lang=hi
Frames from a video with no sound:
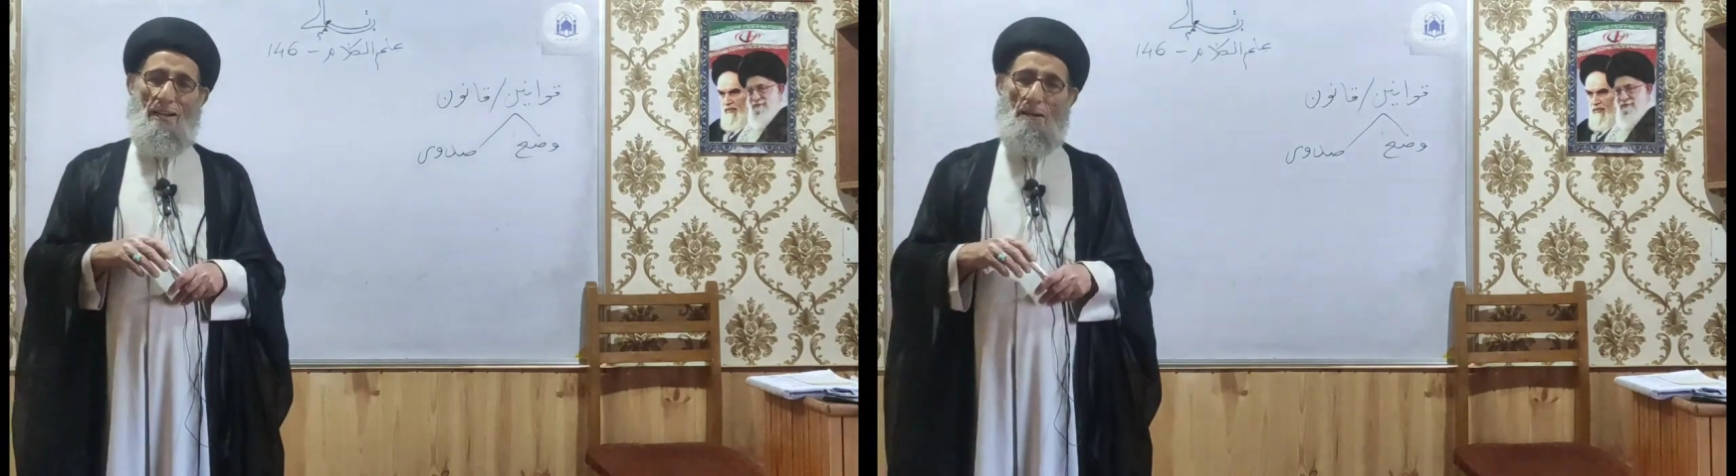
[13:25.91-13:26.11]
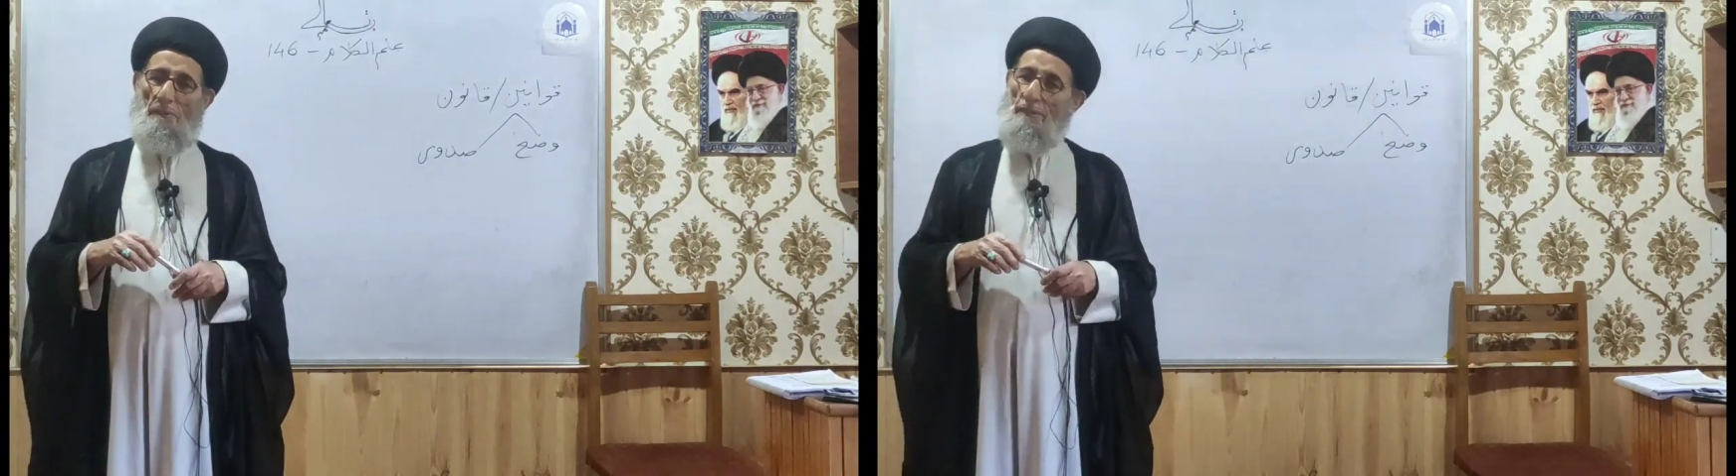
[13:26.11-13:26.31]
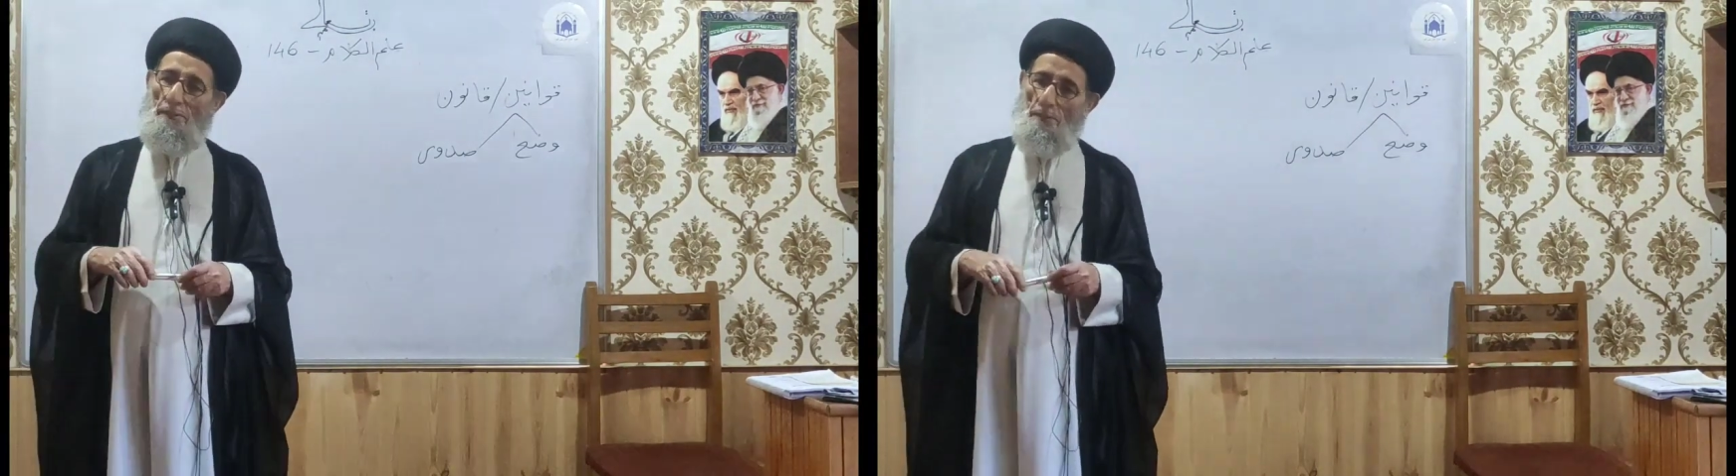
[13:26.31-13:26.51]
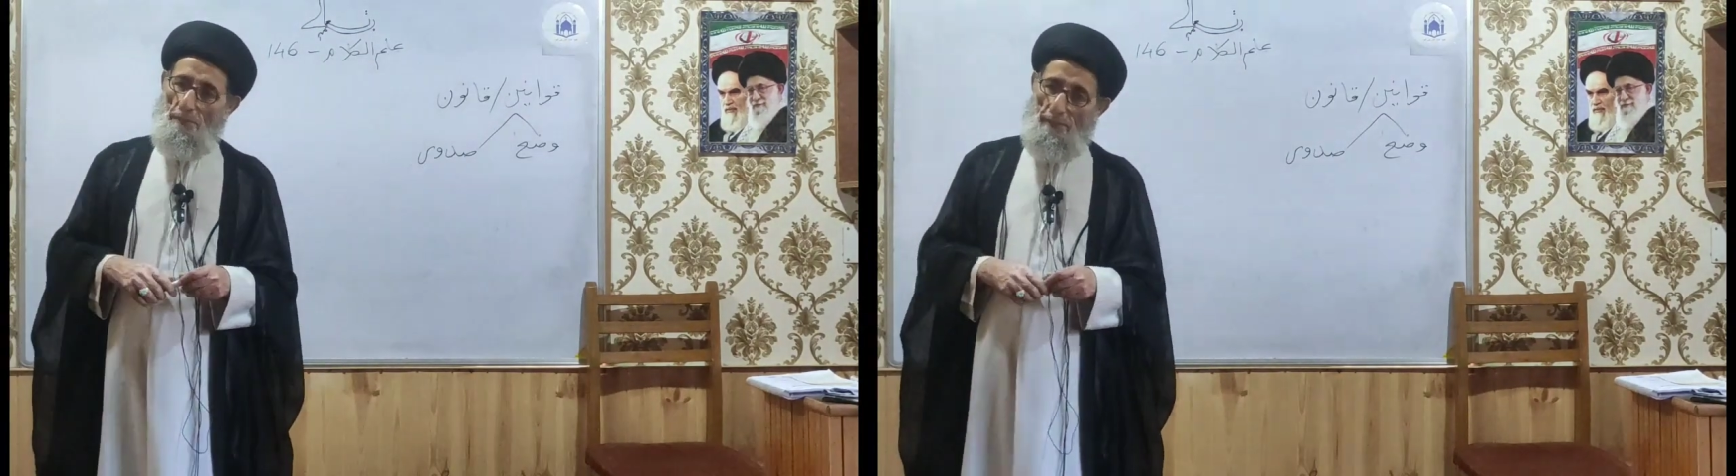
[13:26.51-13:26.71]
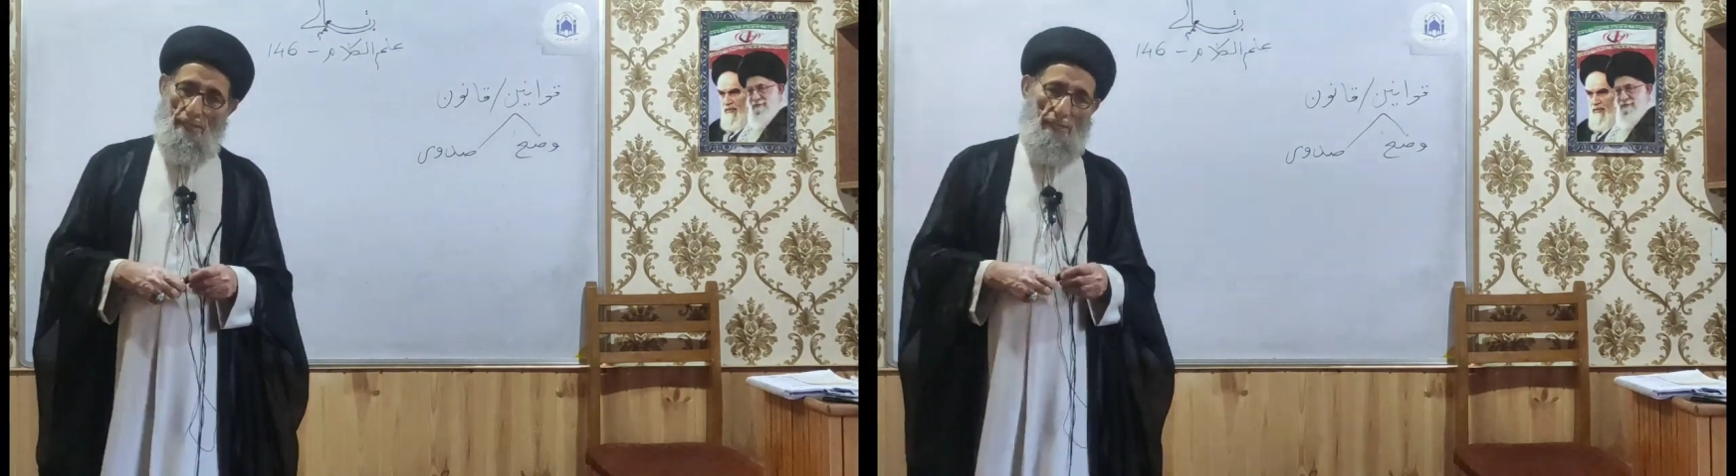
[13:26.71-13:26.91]
काम में नहीं
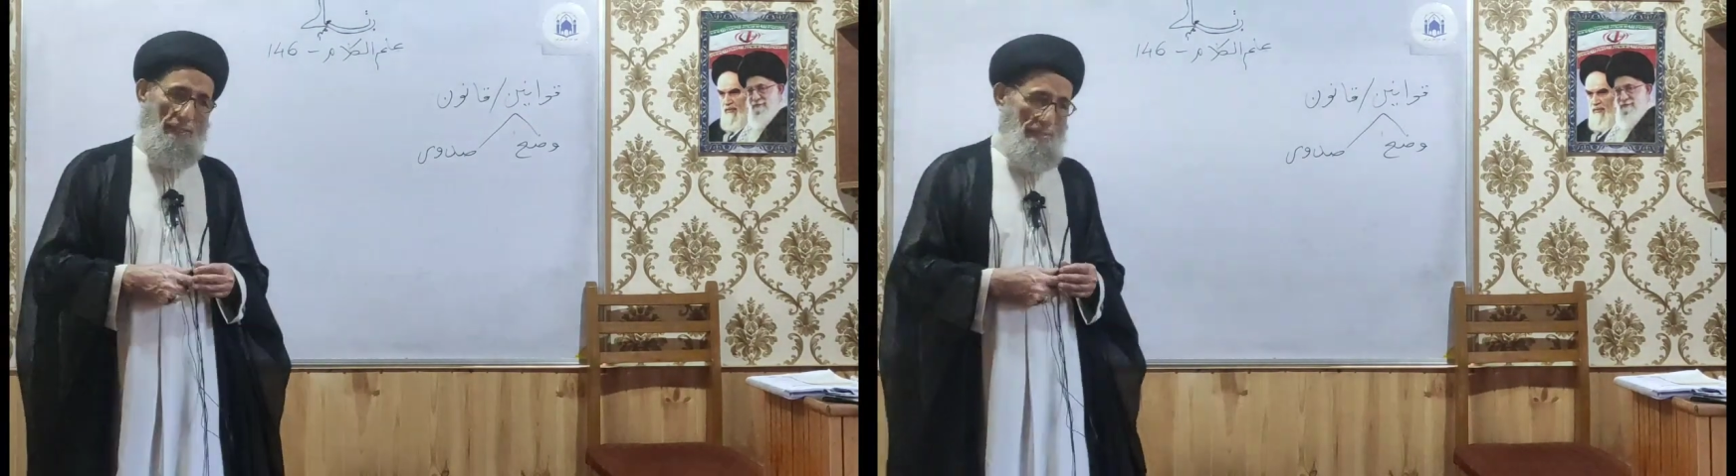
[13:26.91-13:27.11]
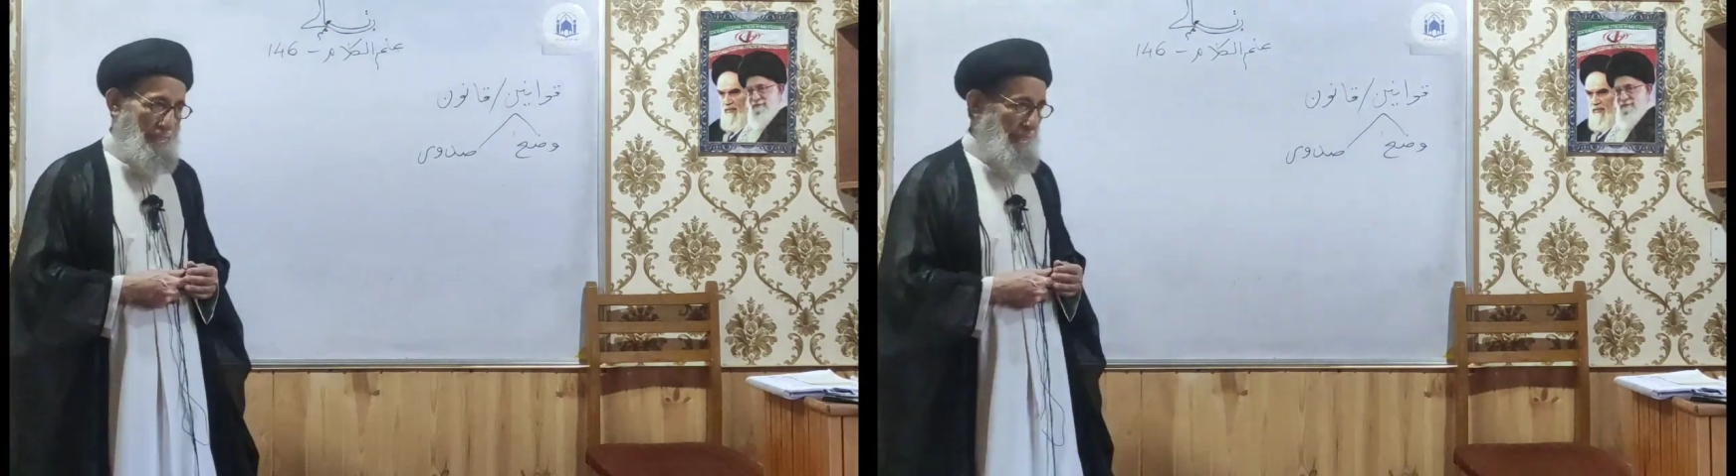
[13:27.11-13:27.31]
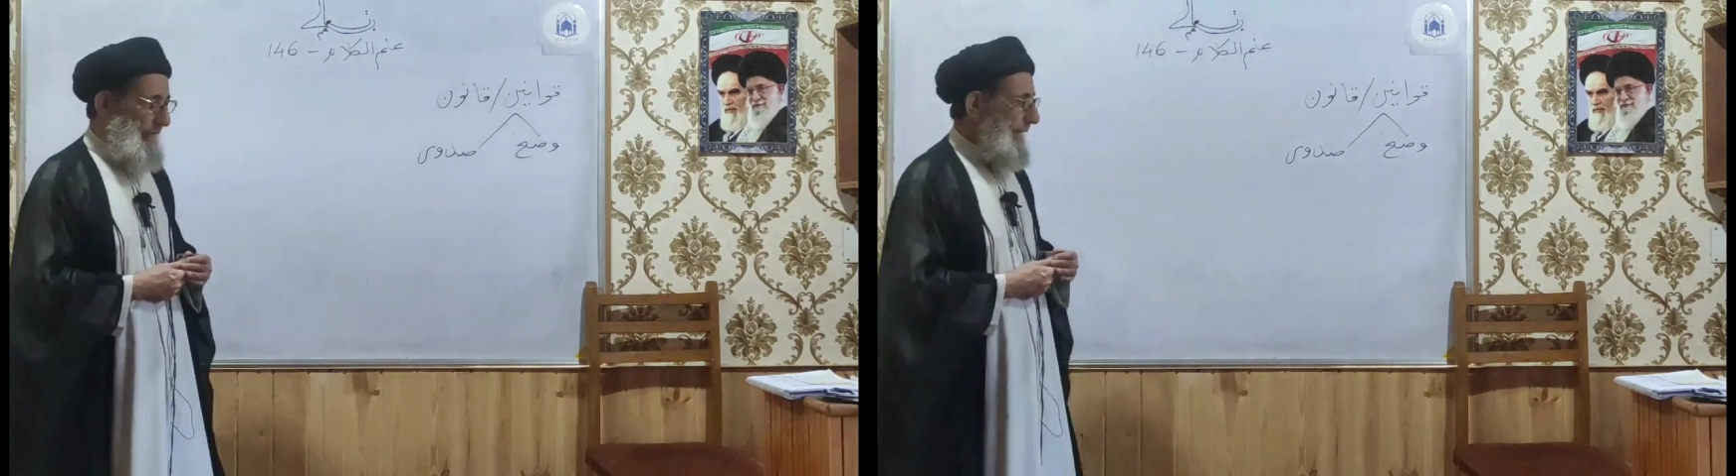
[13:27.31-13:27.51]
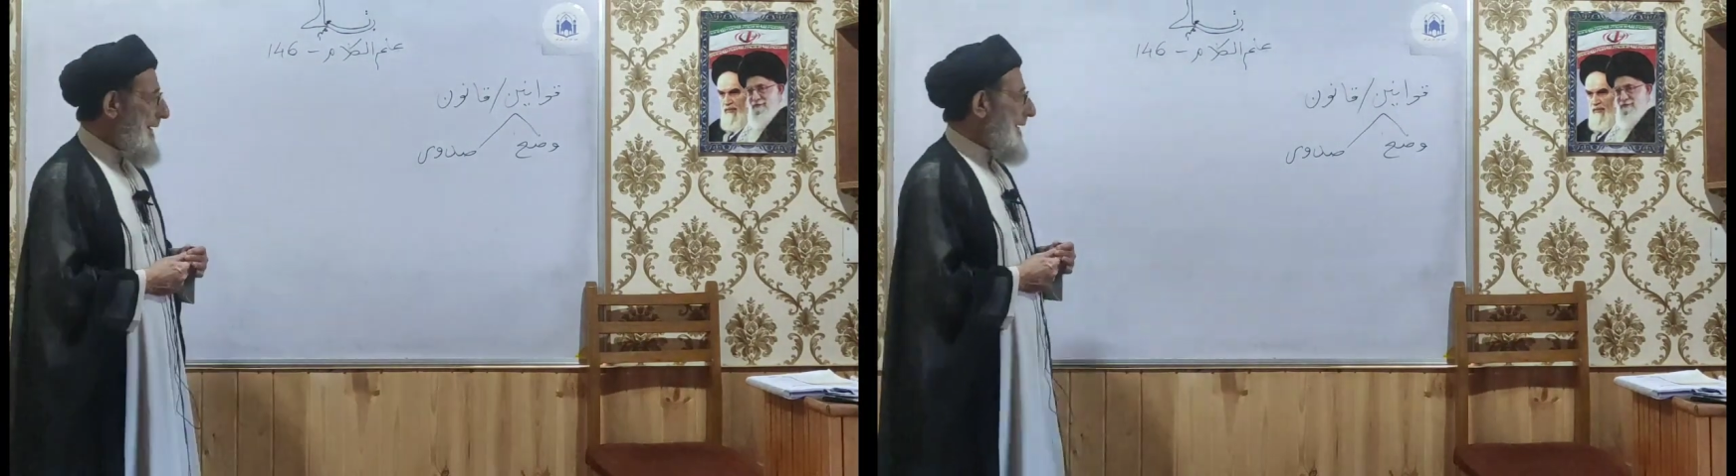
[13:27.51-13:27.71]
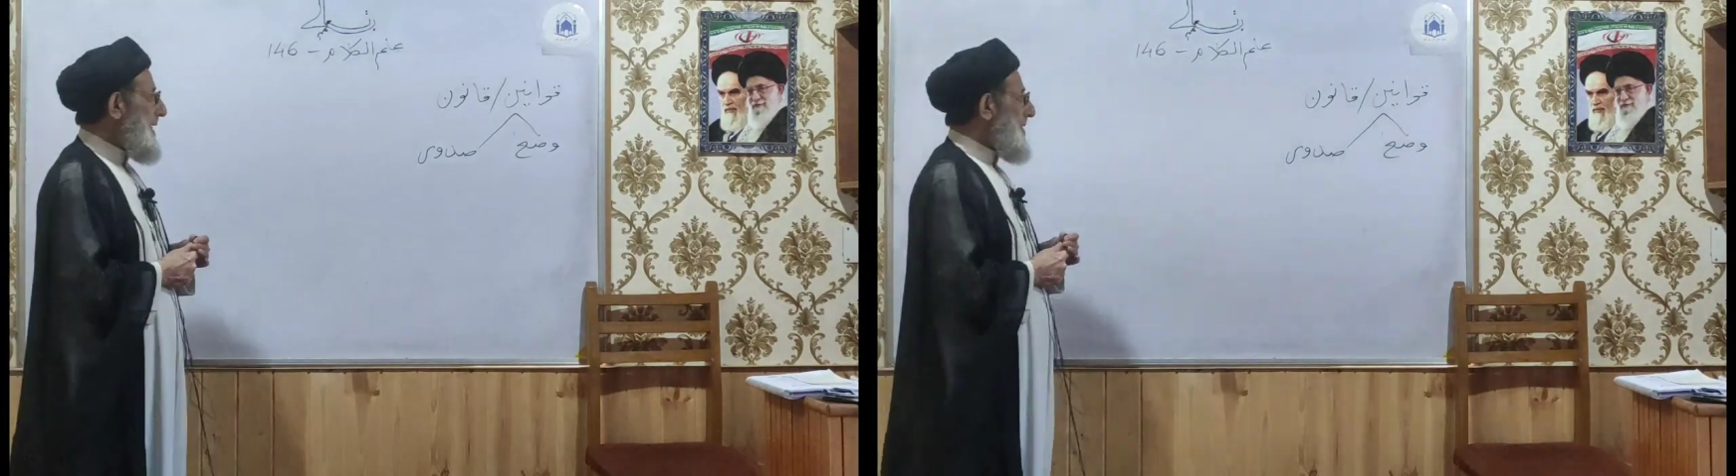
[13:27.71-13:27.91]
होती है कि इसलिए
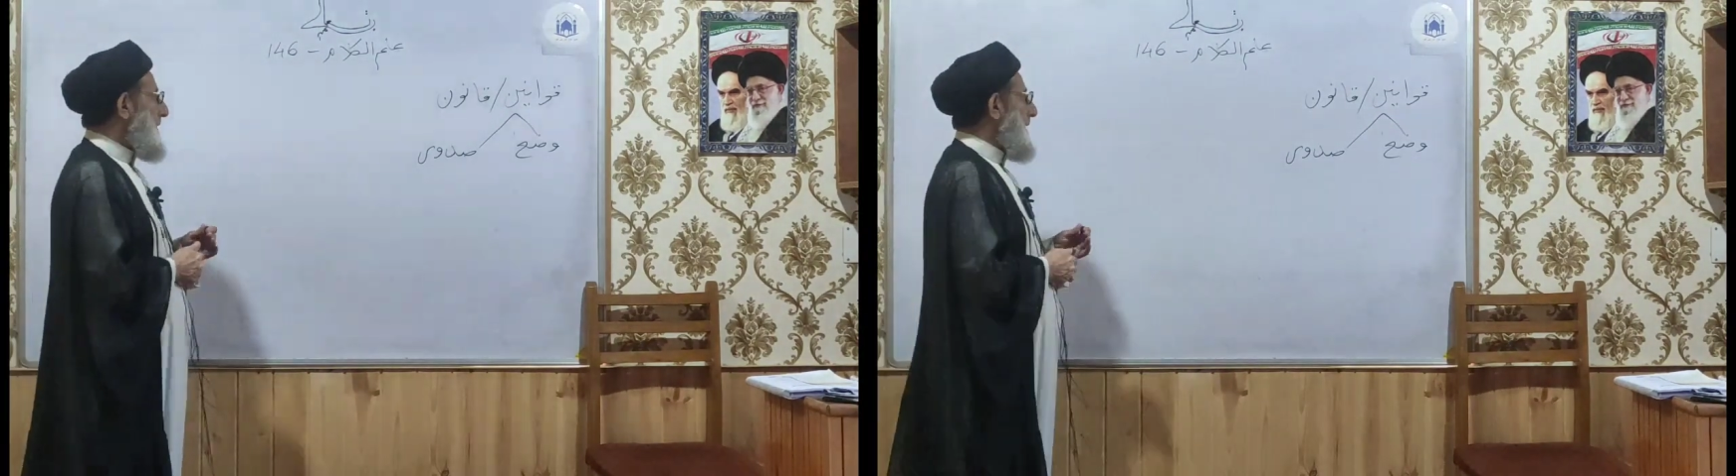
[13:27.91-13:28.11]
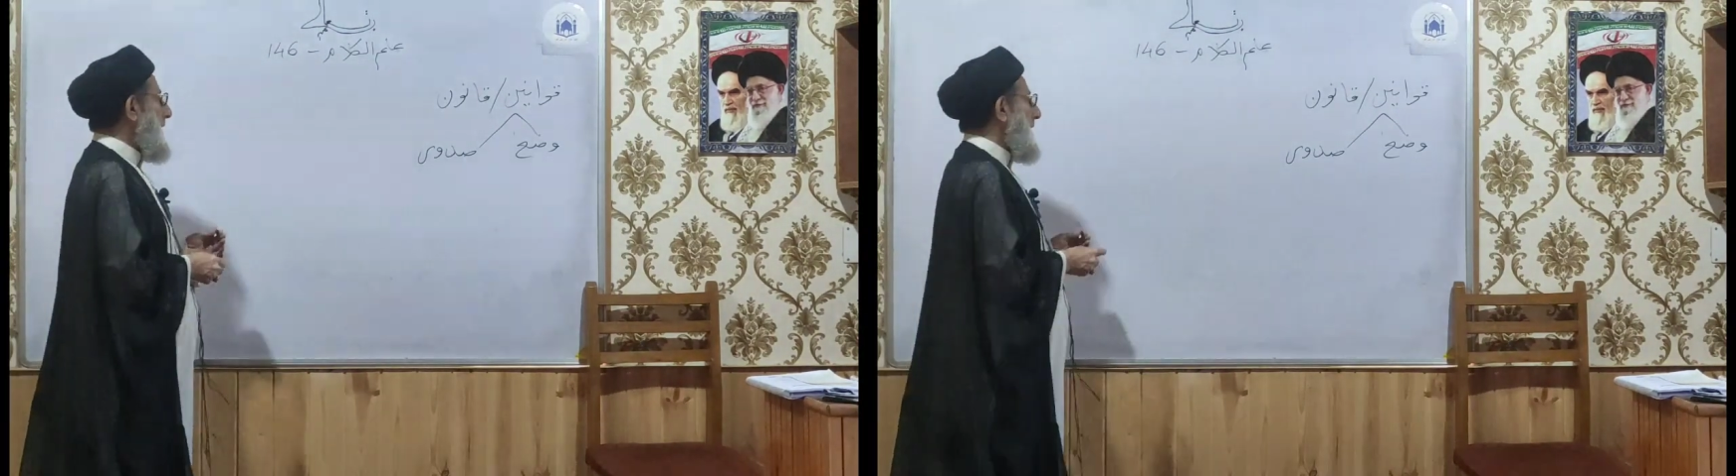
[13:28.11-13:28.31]
इसलिए